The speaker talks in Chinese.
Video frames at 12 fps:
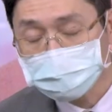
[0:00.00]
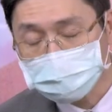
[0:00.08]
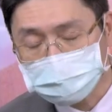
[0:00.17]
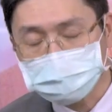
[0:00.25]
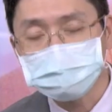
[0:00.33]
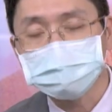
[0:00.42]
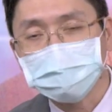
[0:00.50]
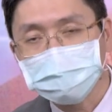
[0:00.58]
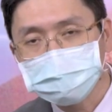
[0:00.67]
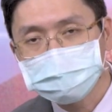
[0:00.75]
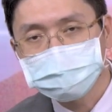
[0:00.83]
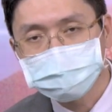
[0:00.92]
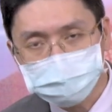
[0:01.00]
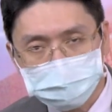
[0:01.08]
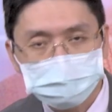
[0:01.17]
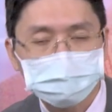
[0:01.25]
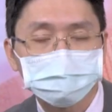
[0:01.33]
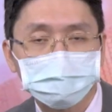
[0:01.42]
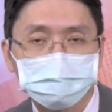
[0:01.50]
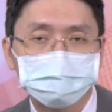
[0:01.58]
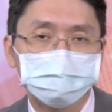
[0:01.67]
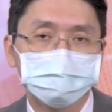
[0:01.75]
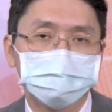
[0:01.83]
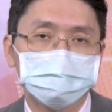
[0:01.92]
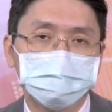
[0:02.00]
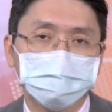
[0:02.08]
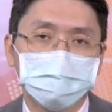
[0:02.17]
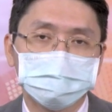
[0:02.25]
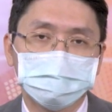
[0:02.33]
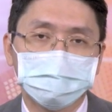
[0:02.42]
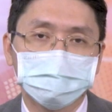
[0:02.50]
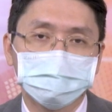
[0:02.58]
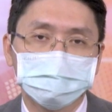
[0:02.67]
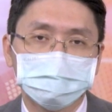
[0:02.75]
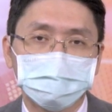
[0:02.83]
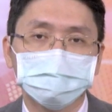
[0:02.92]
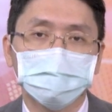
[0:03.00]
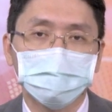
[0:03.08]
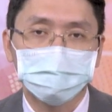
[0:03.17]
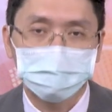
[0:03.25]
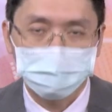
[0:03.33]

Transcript: 领一档最新标股。等会来再聊，小股票。